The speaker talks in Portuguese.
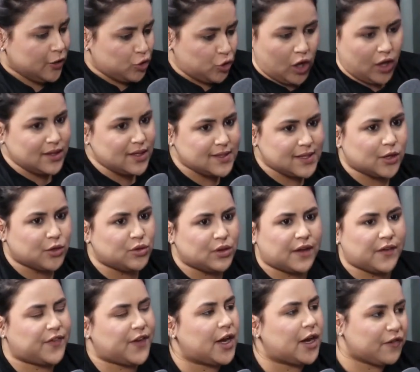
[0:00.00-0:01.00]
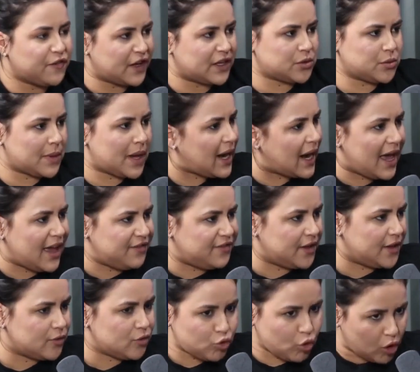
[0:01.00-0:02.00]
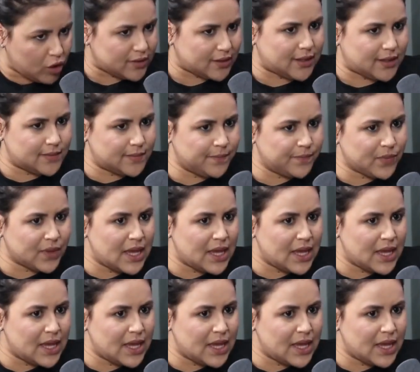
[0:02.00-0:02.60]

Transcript: Toda segunda-feira eu faço uma live, toda.